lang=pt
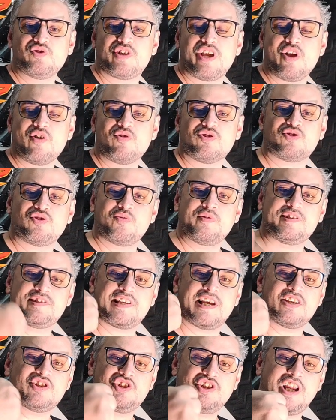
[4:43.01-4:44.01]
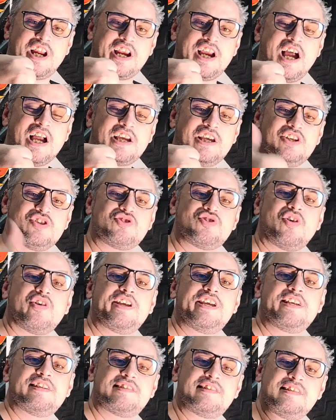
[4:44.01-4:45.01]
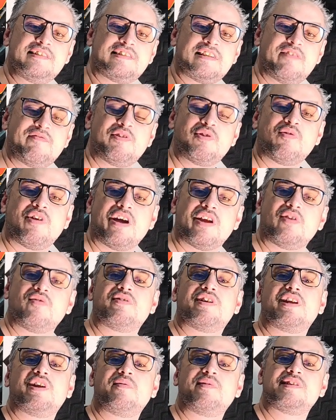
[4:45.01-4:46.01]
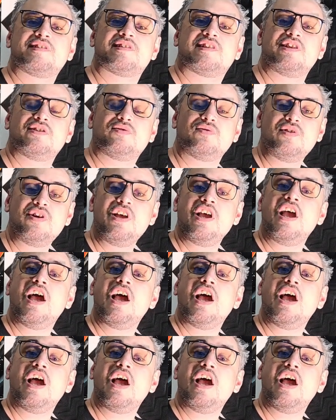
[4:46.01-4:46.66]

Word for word: quem gostou não esquece de largar aquele joinha, se inscrever no canal que não é inscrito,